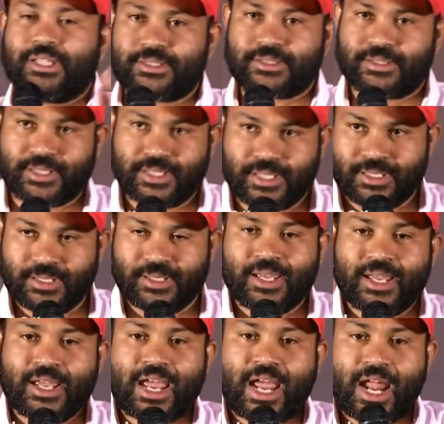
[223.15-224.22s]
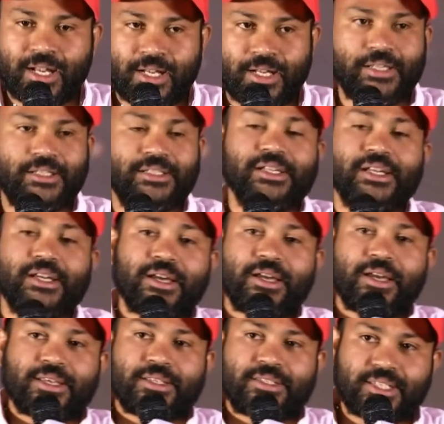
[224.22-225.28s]
తెలుస్తుంది అండ్
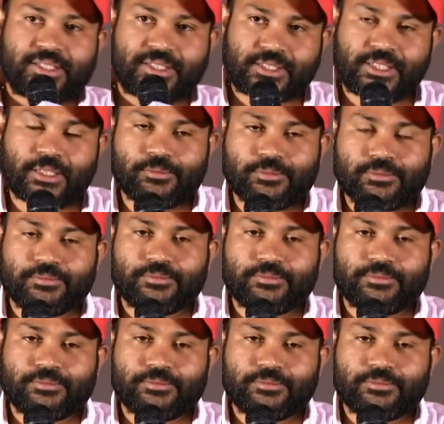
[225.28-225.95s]
సిస్టమ్